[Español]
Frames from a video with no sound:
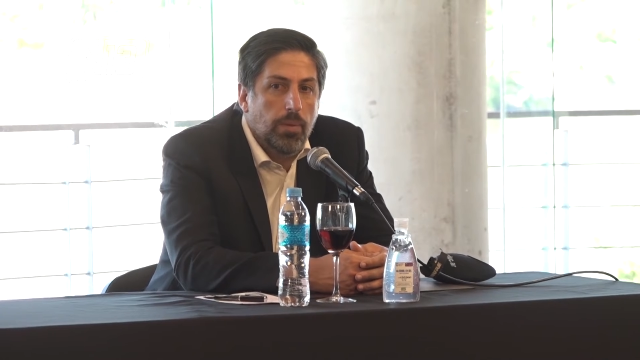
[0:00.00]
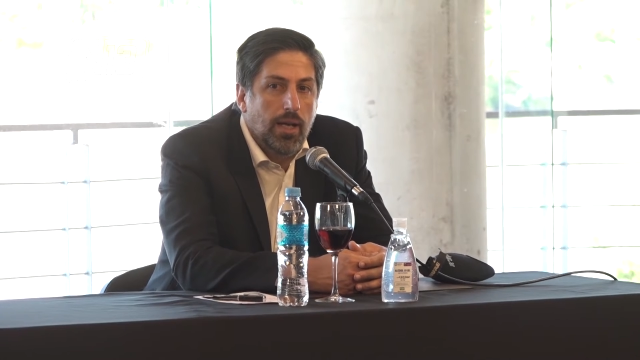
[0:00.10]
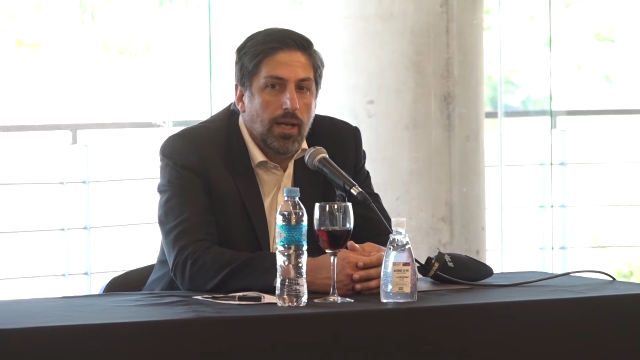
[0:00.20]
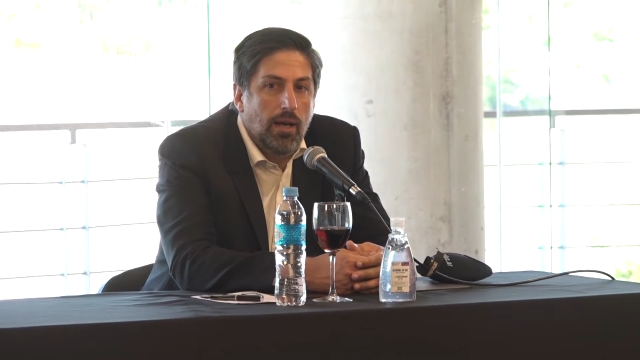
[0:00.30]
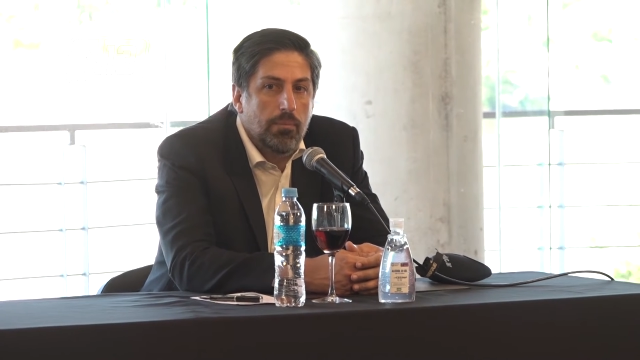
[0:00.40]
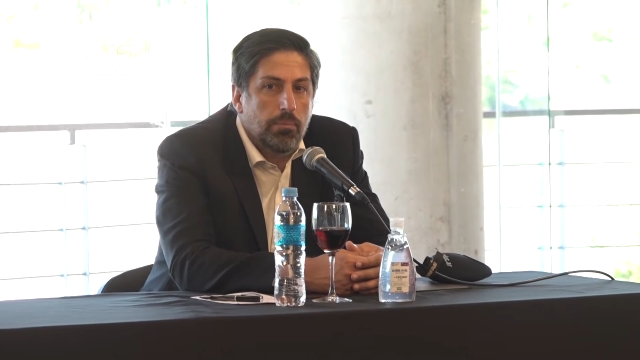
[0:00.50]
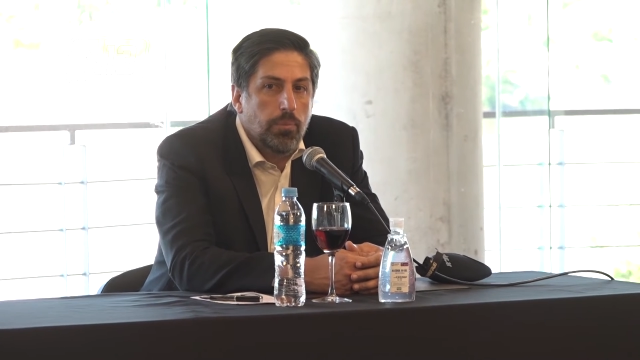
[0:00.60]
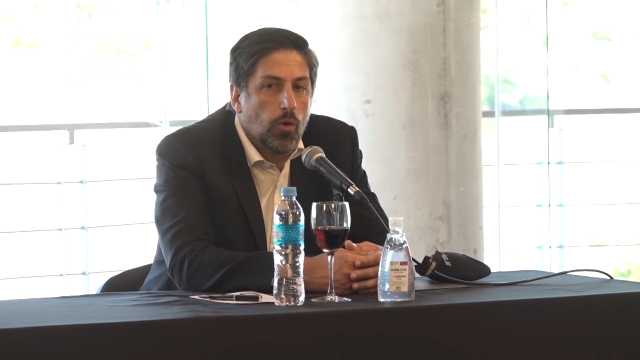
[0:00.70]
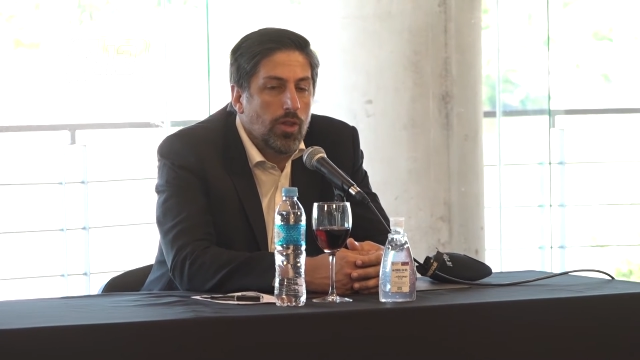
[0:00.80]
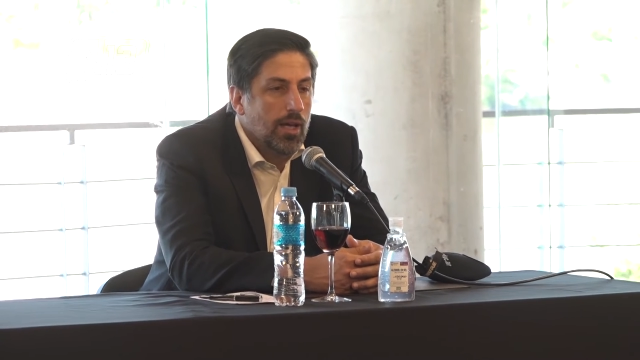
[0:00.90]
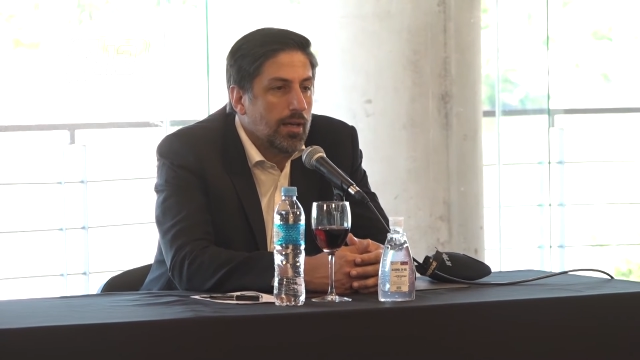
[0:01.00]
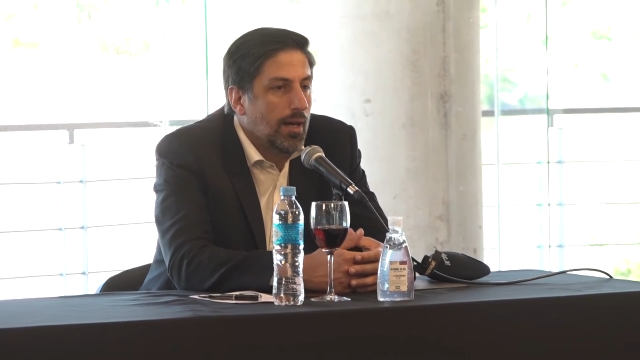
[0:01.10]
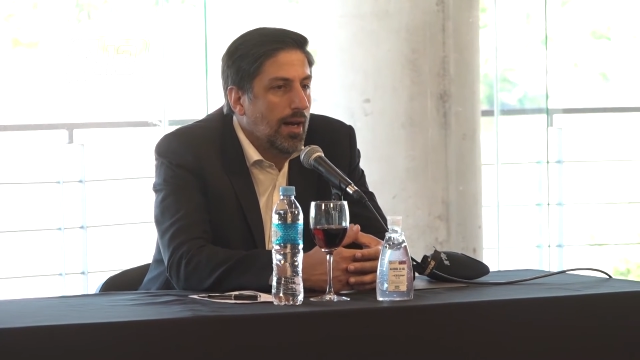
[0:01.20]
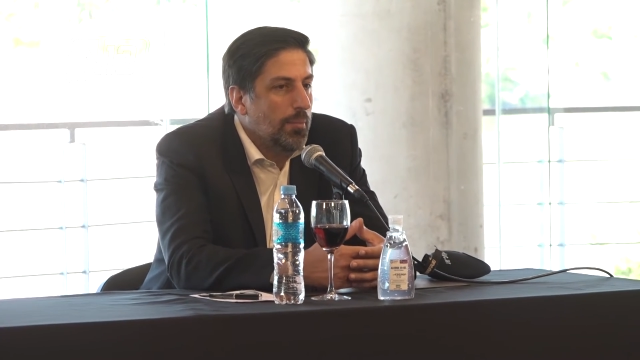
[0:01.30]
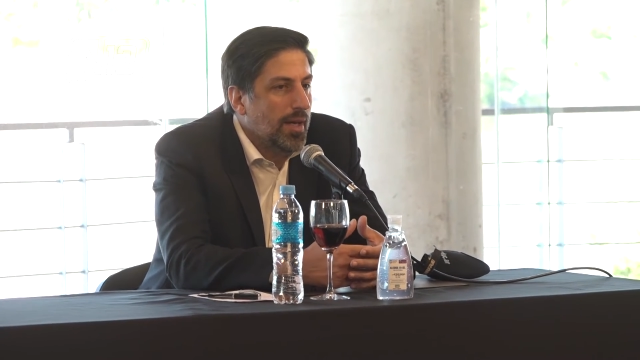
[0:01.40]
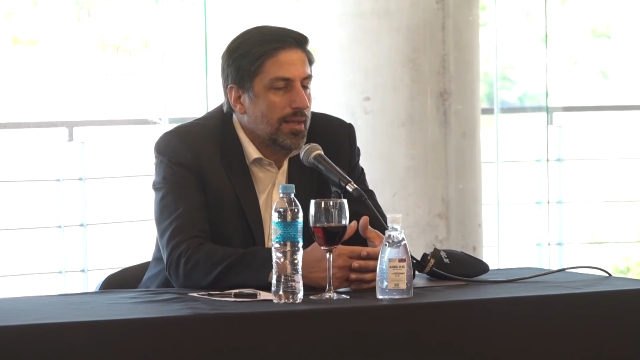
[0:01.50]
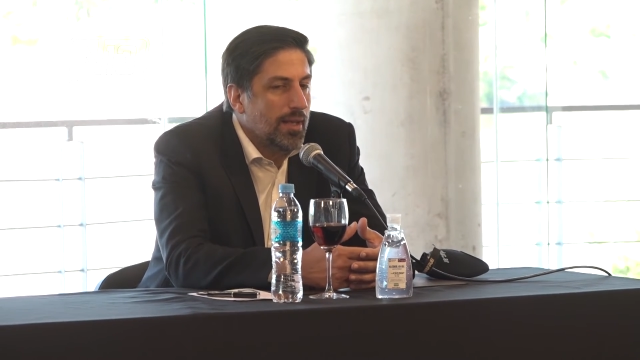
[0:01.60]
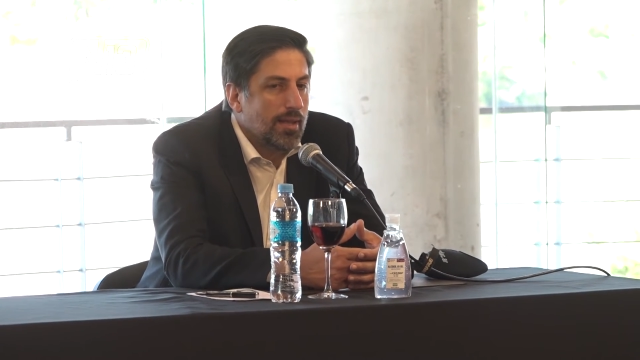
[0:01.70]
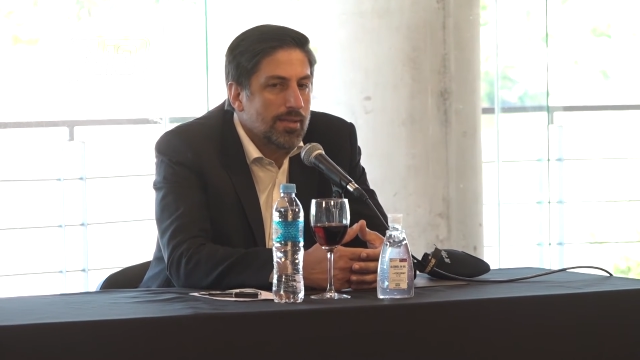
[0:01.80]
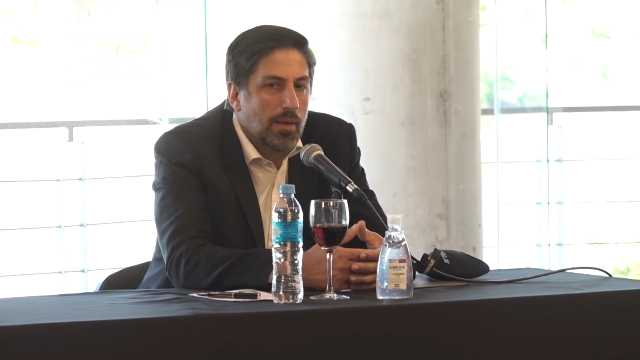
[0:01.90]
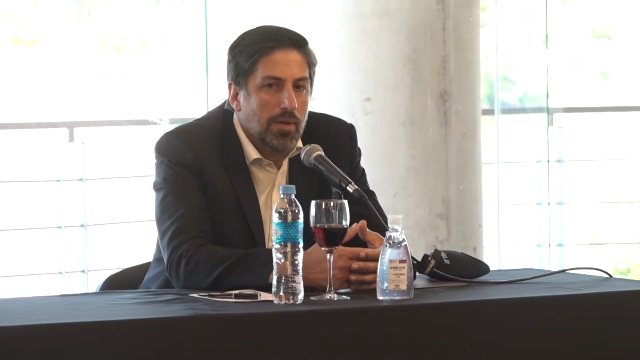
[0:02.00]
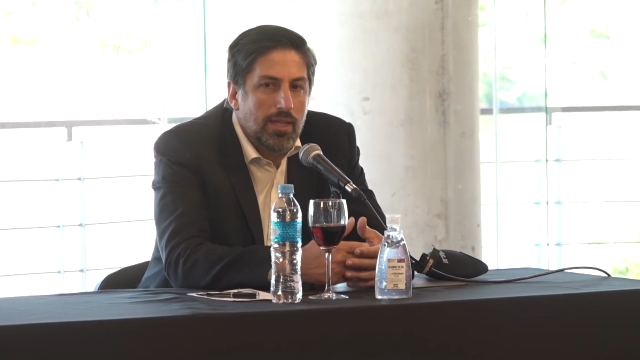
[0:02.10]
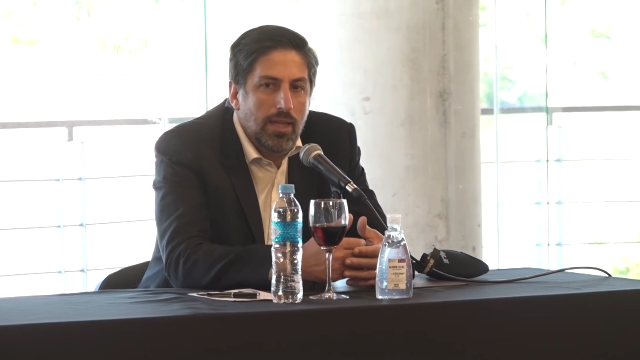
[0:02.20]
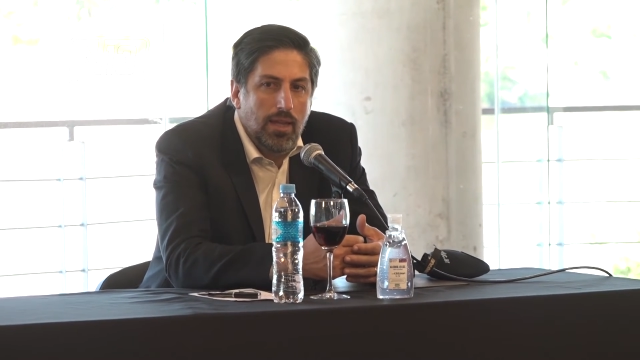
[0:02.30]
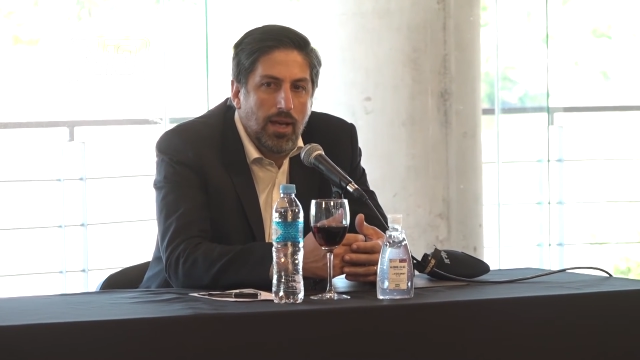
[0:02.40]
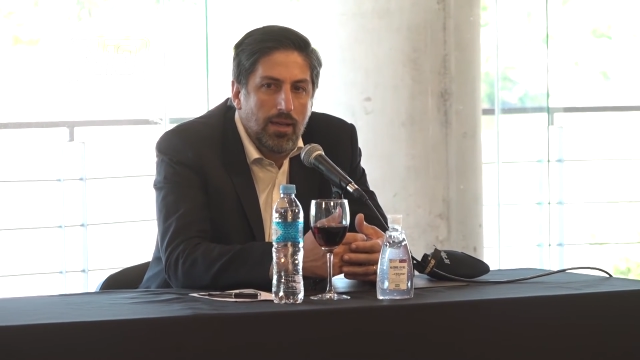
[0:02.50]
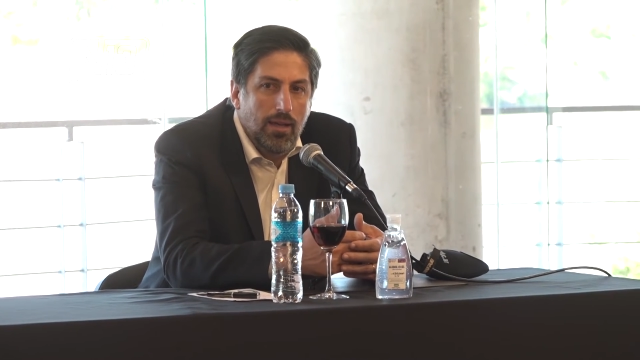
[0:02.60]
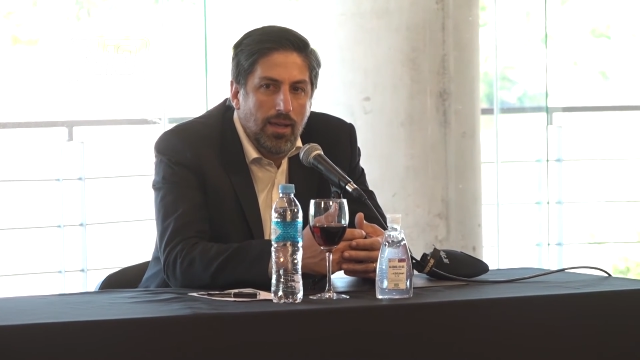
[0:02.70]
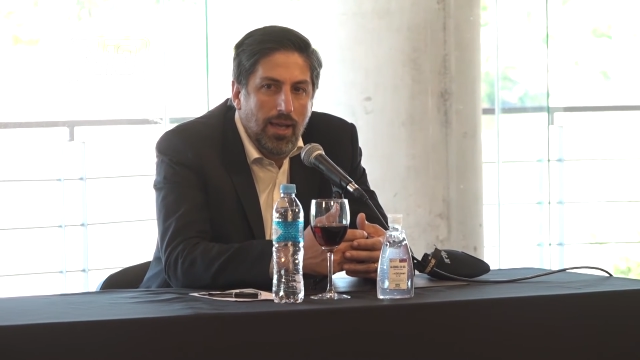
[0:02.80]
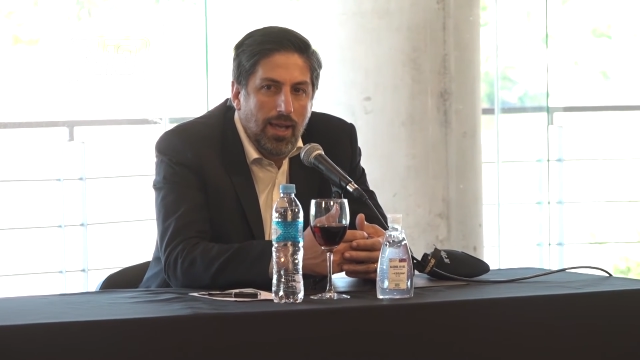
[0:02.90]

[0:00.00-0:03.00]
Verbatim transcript: para poder, a partir de esa medida,